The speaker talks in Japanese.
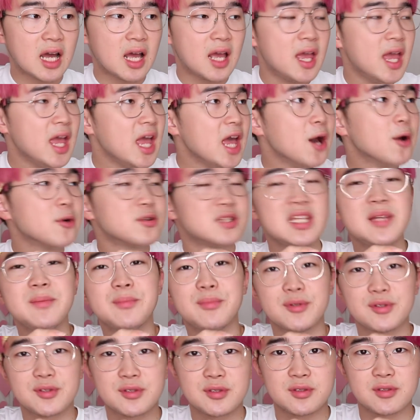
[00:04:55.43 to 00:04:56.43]
部屋を全
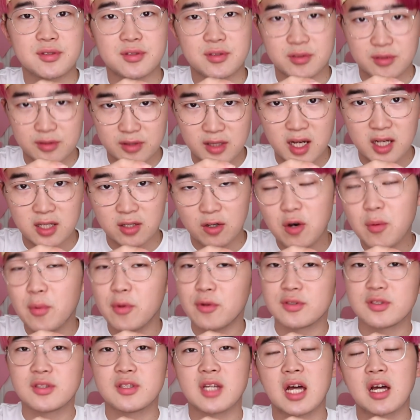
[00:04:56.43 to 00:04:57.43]
部映す、ほ
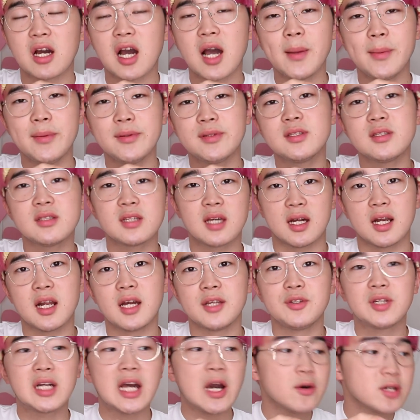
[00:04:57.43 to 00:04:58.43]
ぼ会話映すから、
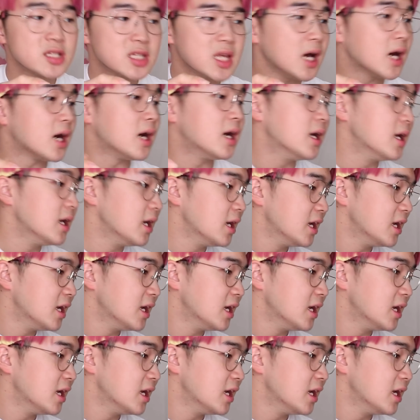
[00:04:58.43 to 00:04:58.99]
床をさ、